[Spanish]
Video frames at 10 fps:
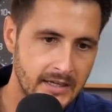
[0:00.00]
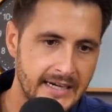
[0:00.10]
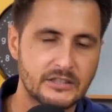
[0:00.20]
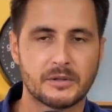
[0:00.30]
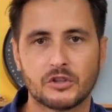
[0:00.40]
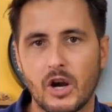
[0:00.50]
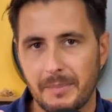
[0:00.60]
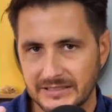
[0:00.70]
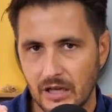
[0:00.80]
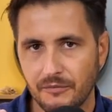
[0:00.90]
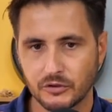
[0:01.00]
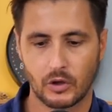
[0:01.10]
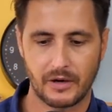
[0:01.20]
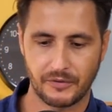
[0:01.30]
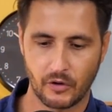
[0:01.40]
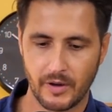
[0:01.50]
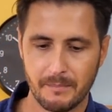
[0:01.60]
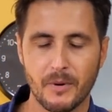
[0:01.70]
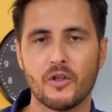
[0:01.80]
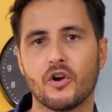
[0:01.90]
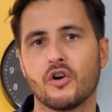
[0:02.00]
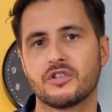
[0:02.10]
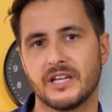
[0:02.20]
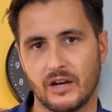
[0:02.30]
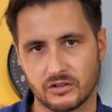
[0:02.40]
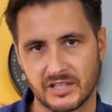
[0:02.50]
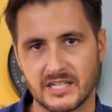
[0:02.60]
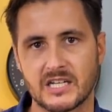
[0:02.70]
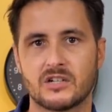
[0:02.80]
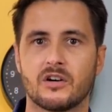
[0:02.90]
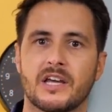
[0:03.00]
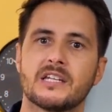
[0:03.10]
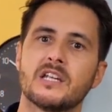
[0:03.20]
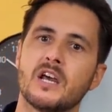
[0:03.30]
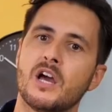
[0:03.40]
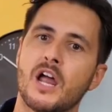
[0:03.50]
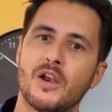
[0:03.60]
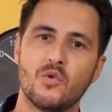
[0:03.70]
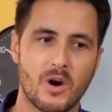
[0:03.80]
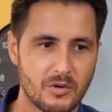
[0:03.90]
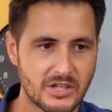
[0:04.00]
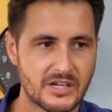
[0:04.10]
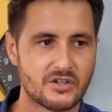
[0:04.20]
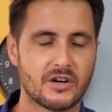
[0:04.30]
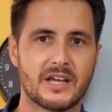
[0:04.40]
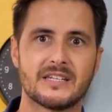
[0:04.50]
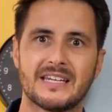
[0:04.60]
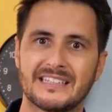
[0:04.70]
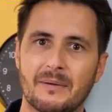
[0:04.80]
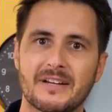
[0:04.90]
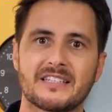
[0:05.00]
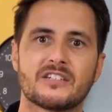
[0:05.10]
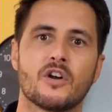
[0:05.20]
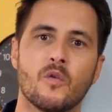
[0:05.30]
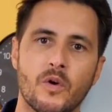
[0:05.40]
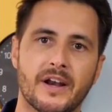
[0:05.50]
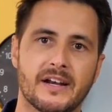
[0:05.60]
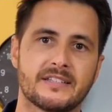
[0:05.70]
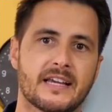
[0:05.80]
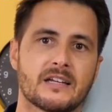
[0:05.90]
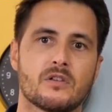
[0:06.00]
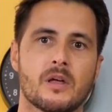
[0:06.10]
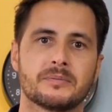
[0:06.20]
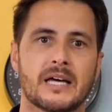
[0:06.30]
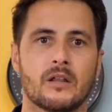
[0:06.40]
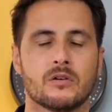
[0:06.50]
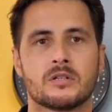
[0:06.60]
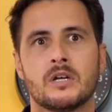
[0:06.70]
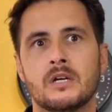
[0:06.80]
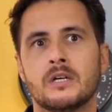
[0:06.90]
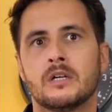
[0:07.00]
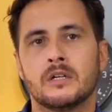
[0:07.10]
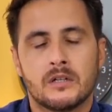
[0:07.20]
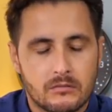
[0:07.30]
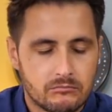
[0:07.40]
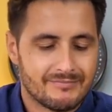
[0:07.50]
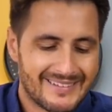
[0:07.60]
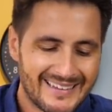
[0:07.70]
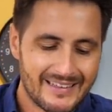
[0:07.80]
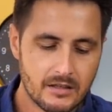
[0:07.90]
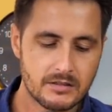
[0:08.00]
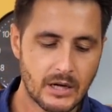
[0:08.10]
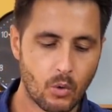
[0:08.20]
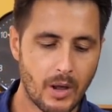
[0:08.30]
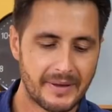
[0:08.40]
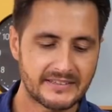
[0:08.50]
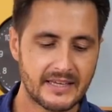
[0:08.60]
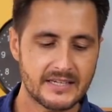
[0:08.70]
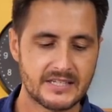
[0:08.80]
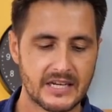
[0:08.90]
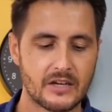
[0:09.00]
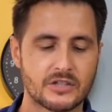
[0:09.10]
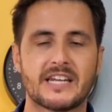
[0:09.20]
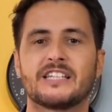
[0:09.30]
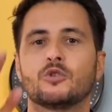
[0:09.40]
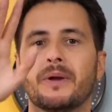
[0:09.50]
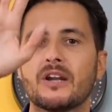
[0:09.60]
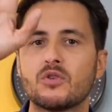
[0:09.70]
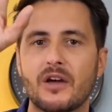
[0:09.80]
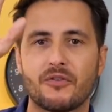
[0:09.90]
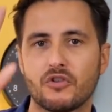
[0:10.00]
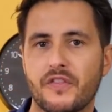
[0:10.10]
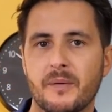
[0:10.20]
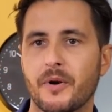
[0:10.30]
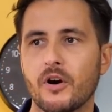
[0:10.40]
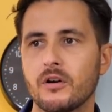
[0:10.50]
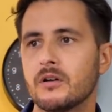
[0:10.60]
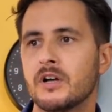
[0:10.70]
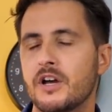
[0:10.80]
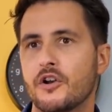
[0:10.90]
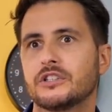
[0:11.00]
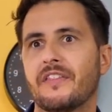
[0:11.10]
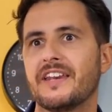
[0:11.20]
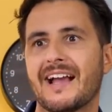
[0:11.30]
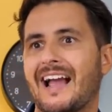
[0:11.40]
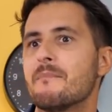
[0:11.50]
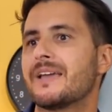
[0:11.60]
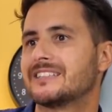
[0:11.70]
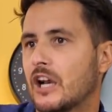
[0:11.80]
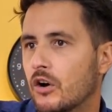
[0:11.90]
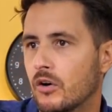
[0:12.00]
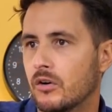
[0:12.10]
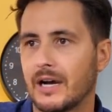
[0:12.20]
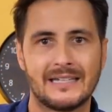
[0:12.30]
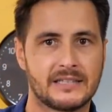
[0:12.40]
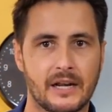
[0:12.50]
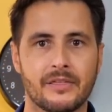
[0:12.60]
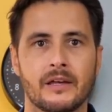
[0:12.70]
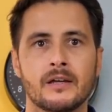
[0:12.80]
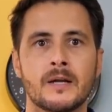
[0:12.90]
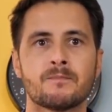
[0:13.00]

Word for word: Y sobre todo el apartado fotográfico, ¿eh? modo noche los tres sensores, nuevos sensores y temas de software en este caso adaptados. Seguramente sí, o sea, si tuvieras un iPhone 12 Pro, no te diría cámbiatelo al 13.